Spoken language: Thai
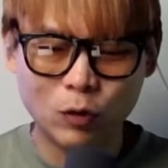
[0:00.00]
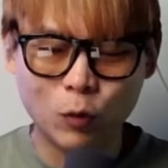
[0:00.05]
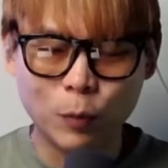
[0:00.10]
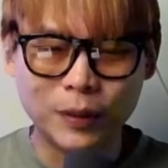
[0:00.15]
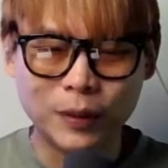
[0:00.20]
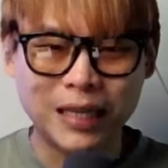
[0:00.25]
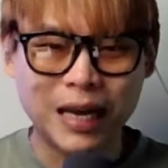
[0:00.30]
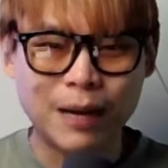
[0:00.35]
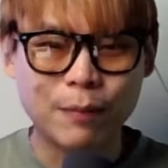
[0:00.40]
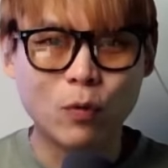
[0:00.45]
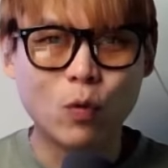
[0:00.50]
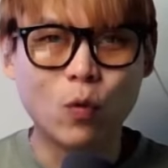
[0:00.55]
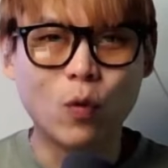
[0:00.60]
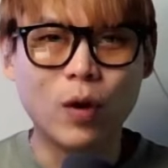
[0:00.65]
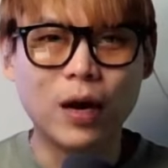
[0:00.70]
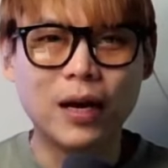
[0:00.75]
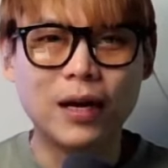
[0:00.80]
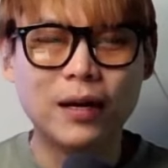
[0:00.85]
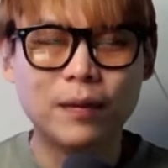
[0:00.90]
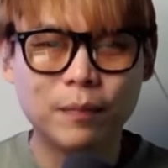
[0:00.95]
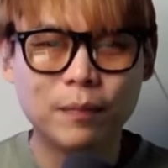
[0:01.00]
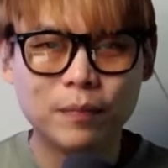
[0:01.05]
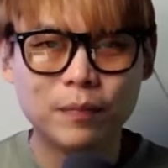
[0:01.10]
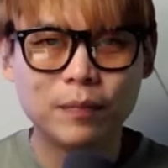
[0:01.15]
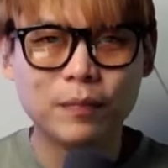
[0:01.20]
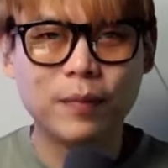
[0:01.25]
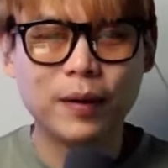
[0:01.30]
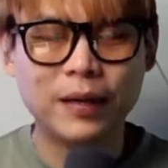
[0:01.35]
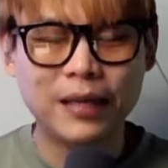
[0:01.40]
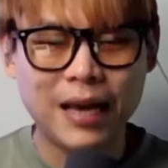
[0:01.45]
อุปทานหมู่ฮะ
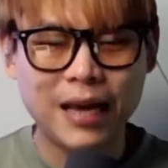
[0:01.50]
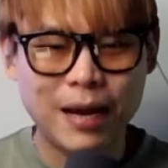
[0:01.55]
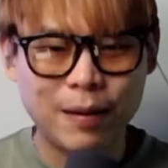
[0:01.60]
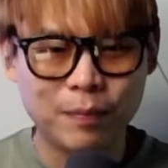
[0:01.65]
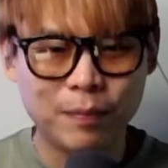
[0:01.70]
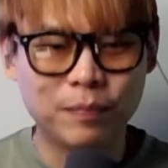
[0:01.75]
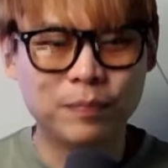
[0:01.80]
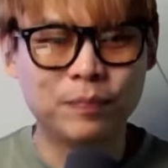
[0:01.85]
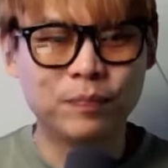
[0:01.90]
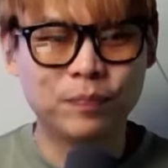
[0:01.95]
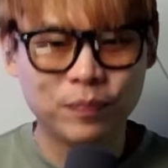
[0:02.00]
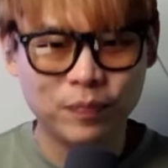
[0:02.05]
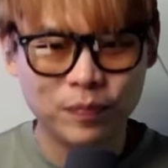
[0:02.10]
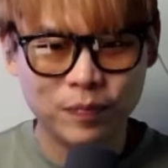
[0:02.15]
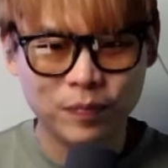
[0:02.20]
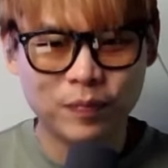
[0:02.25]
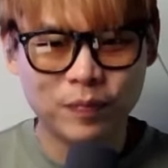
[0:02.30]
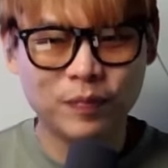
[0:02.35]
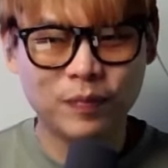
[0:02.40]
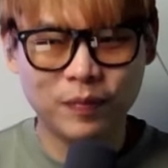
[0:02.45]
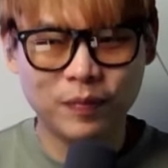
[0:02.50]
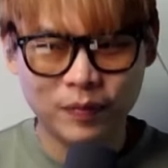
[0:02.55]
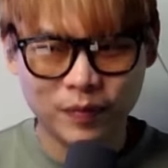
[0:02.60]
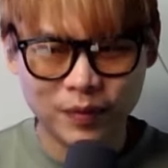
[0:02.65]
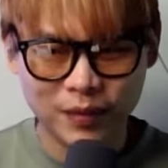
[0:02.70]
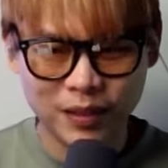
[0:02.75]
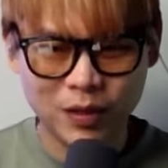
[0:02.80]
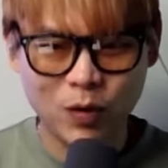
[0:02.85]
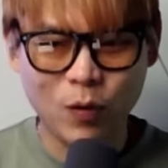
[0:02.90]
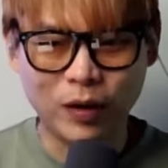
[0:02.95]
พยายาม
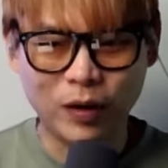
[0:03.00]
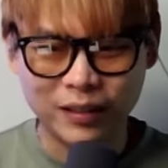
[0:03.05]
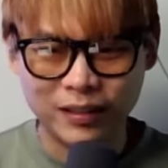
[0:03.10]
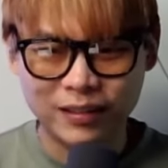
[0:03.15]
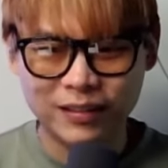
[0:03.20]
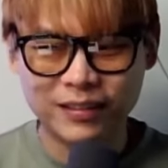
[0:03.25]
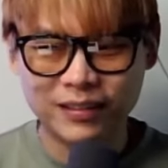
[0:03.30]
กด